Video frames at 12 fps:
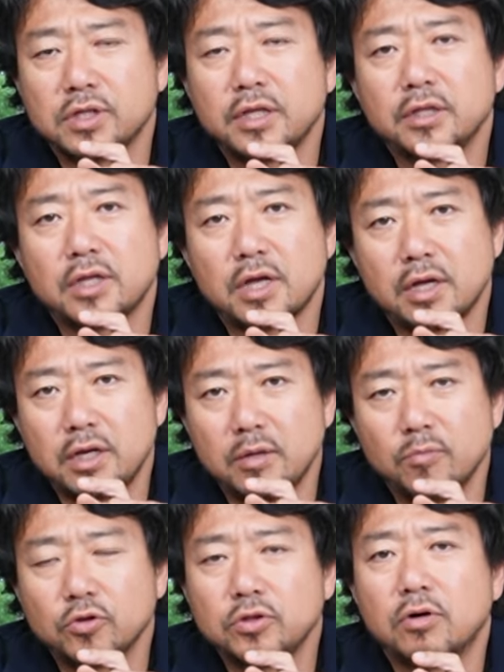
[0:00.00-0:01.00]
前提
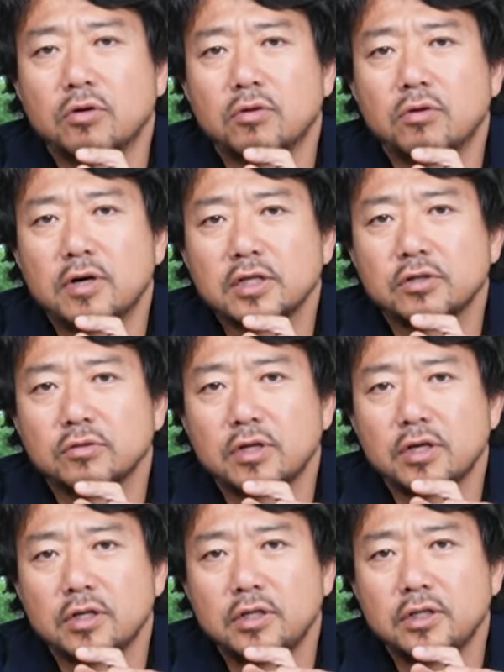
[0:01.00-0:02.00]
に、もちろんこうファッション的